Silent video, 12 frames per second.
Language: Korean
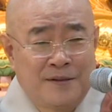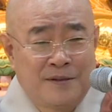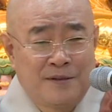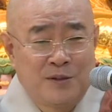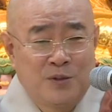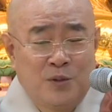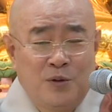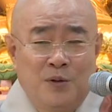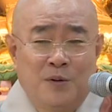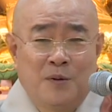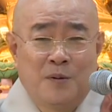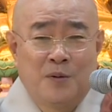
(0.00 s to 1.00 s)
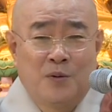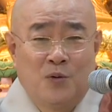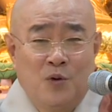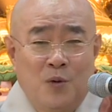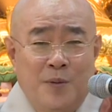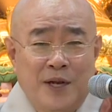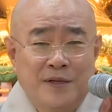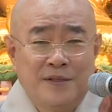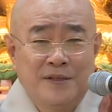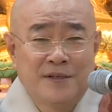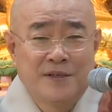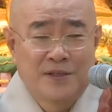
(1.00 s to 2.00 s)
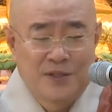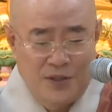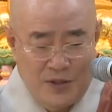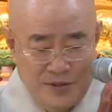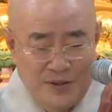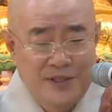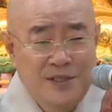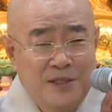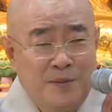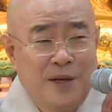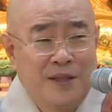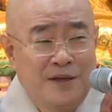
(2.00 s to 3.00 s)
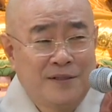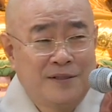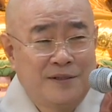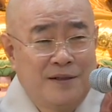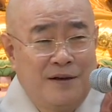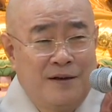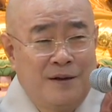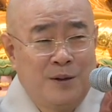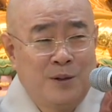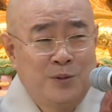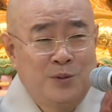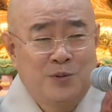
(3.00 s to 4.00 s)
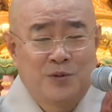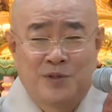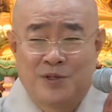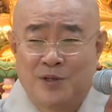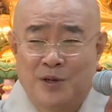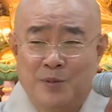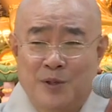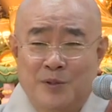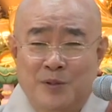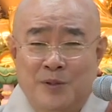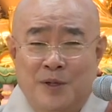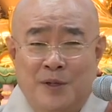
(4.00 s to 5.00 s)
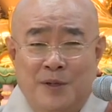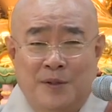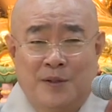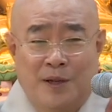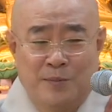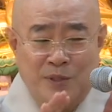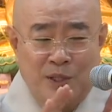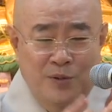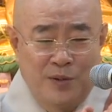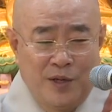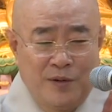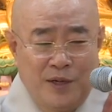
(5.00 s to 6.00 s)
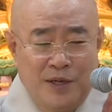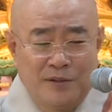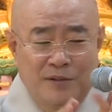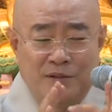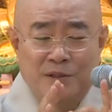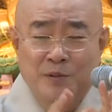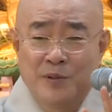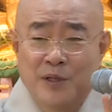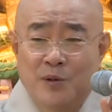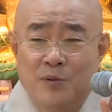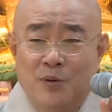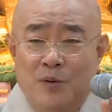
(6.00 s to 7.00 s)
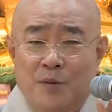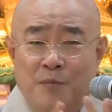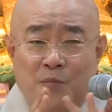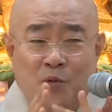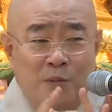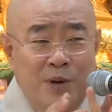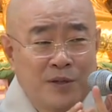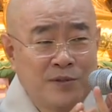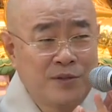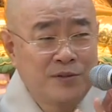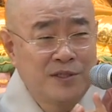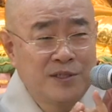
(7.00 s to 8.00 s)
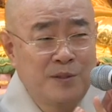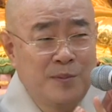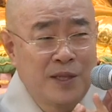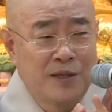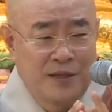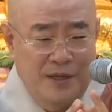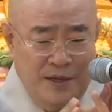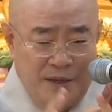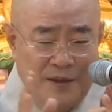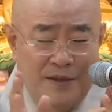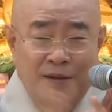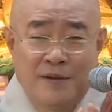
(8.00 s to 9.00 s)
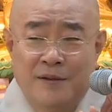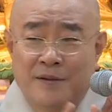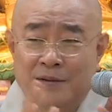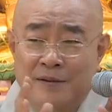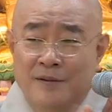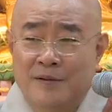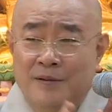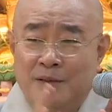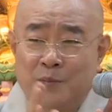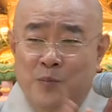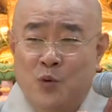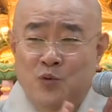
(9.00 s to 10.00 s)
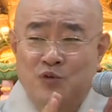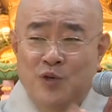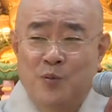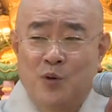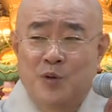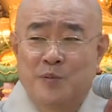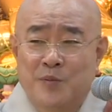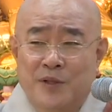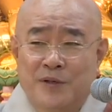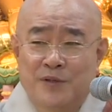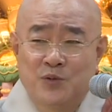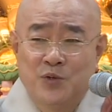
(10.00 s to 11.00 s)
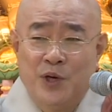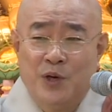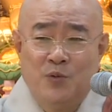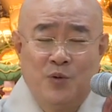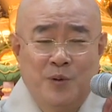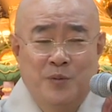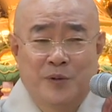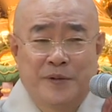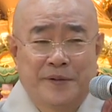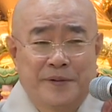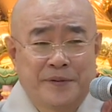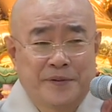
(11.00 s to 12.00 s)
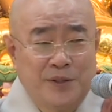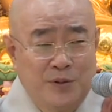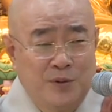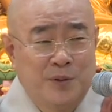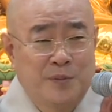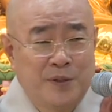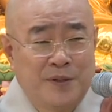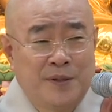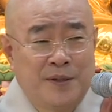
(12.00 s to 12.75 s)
그리고 올바른 선지식을 만나지이다. 이 기가 막힌 거죠. 남자로 태어나 스님이 되고 올바른 선지식을 만난다. 이게 복 중의 복입니다. 최고의 복이에요. 최고의 복.